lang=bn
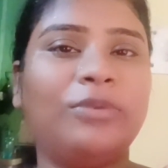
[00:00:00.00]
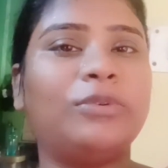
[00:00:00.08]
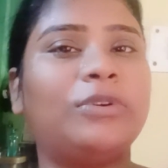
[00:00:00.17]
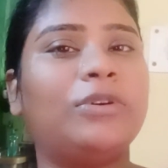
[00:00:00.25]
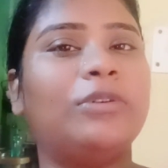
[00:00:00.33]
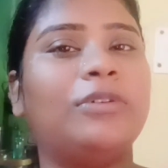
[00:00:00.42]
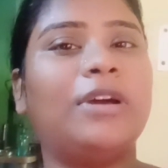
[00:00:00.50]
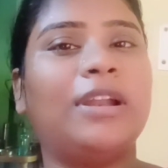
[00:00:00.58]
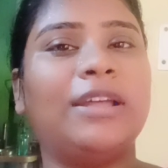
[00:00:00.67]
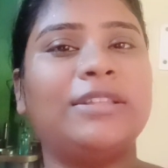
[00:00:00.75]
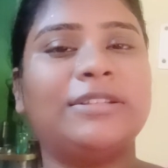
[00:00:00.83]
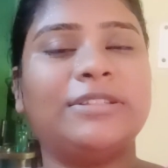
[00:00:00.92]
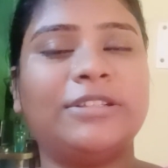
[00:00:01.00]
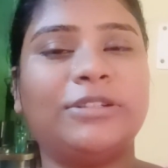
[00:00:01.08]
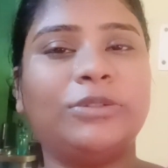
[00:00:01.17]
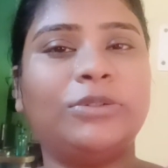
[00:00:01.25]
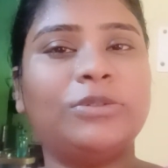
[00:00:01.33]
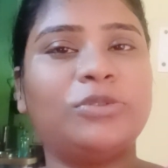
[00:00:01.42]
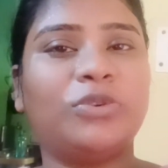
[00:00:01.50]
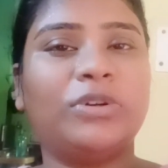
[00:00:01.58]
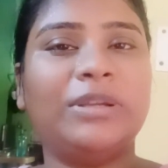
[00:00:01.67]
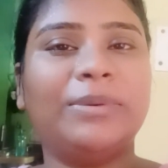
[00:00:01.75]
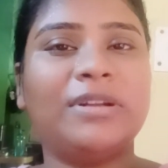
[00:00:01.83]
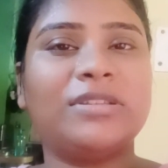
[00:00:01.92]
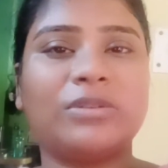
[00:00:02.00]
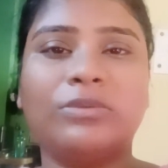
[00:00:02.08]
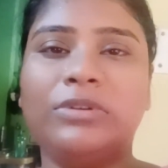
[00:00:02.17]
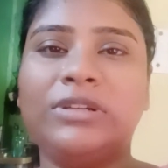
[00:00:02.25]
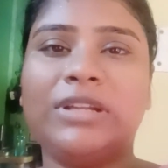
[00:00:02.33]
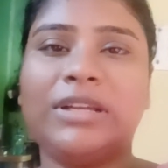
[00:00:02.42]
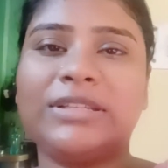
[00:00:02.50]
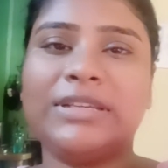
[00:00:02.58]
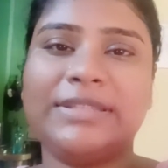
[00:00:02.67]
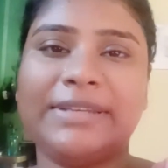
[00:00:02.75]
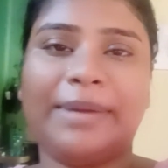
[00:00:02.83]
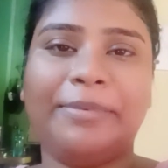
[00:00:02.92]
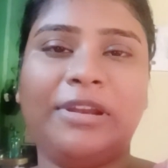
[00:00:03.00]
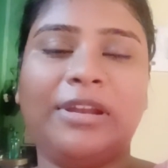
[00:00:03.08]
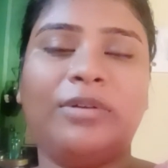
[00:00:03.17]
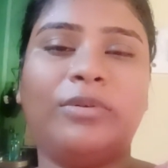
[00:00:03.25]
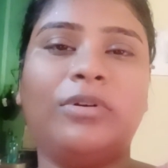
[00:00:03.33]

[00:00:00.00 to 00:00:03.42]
উঠলো আর আজকে যেহেতু শনিবার স্কুলটা আজকে যাবে না ও